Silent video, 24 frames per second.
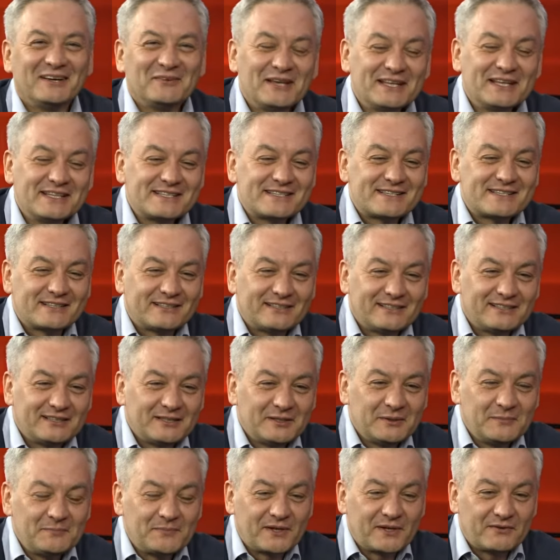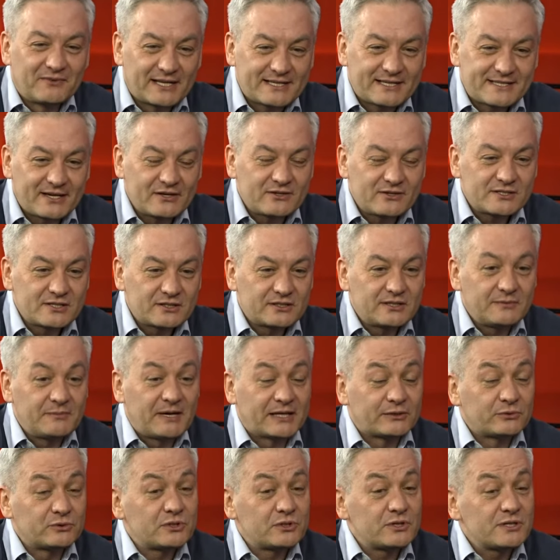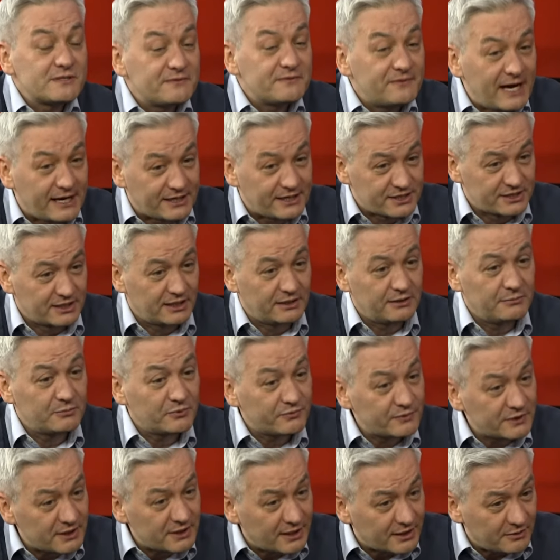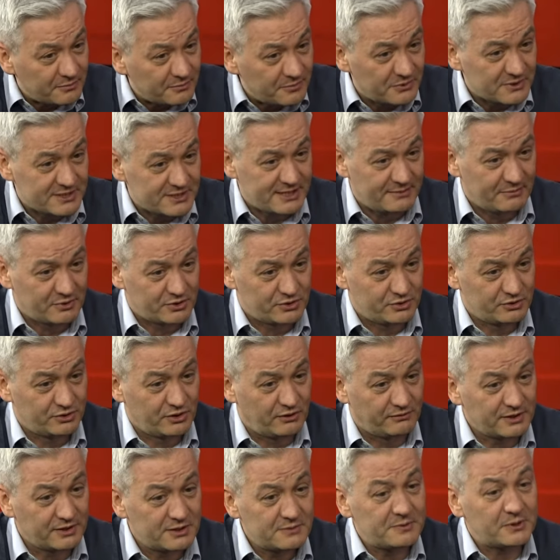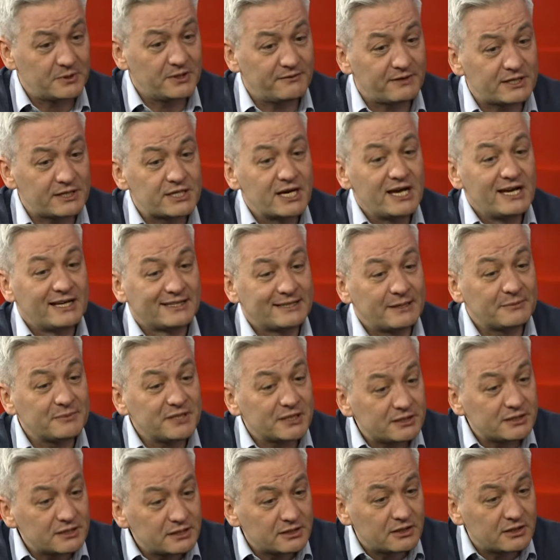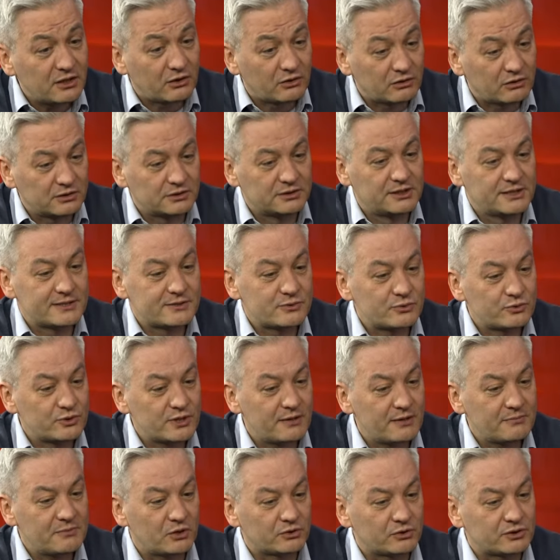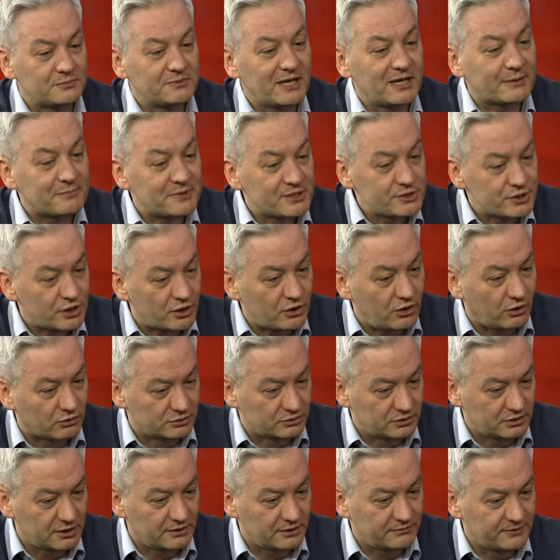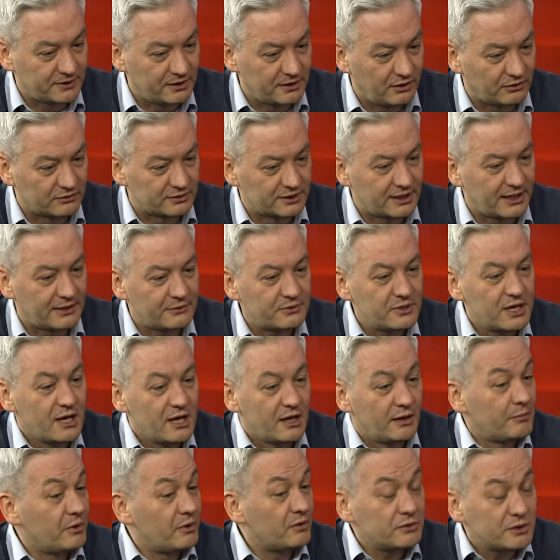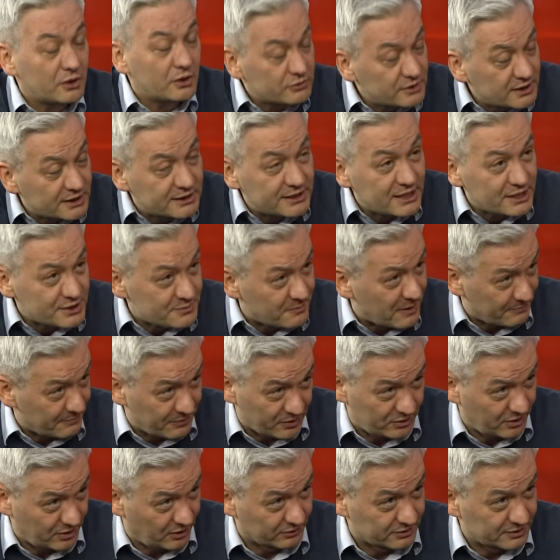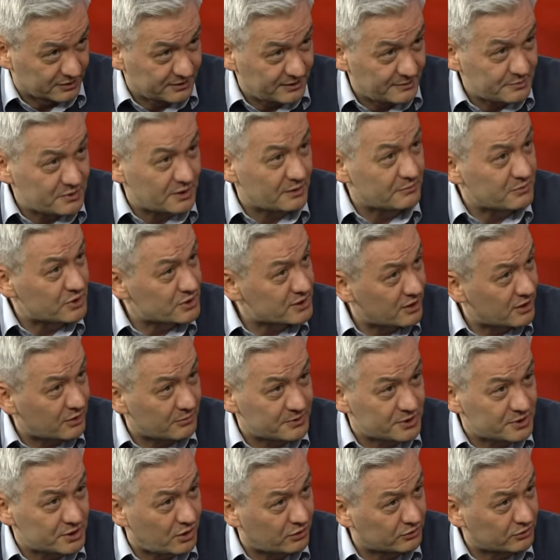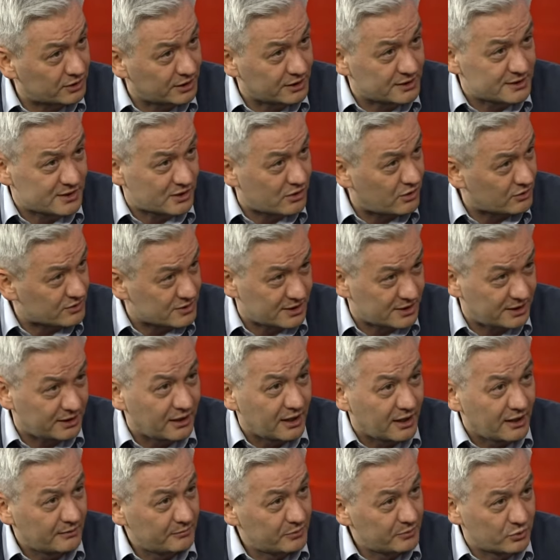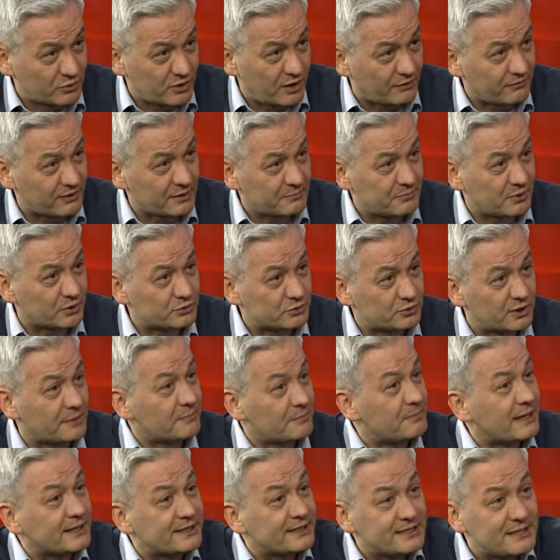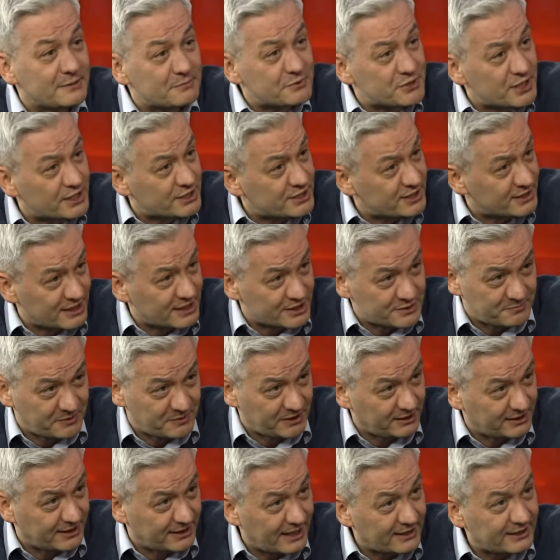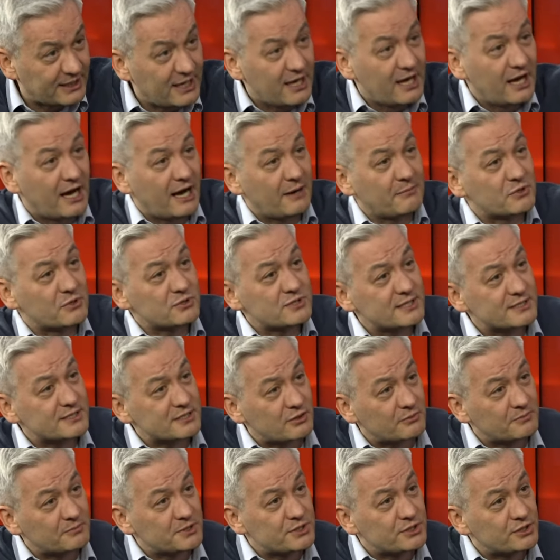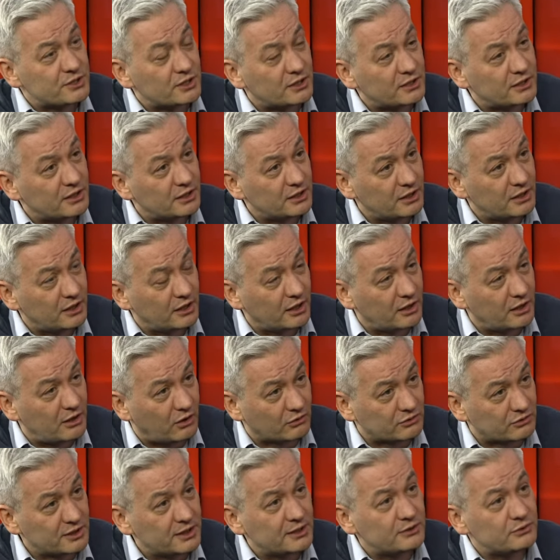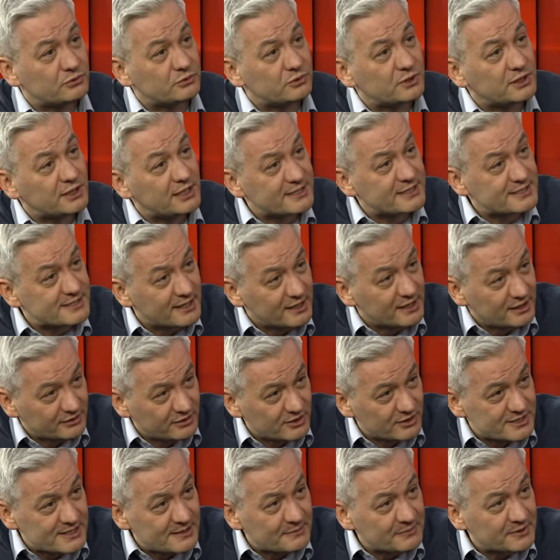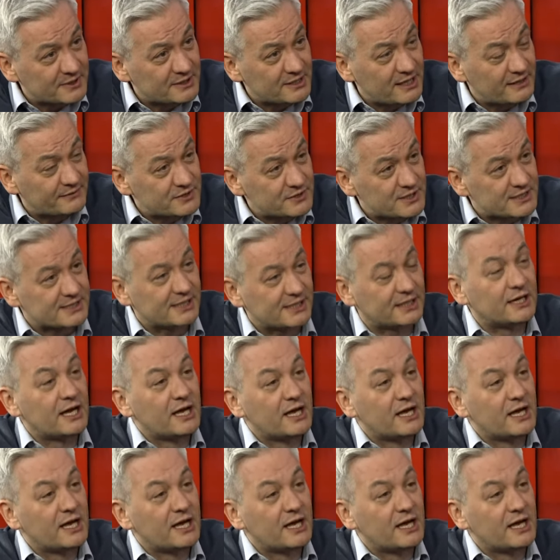Więc e, wracając do tematu, to jest ważne i mówię to jako były samorządowiec, ponieważ tam nie tylko decydujemy o tym, jak będzie chodnik wyglądał, bo chodnik też ma poglądy. Na przykład można robić chodnik chodnik z kostki brukowej, po której pani nie przejdzie na szpilkach, a można nie. zrobić y, chodnik, który jest dostępny dla wszystkich.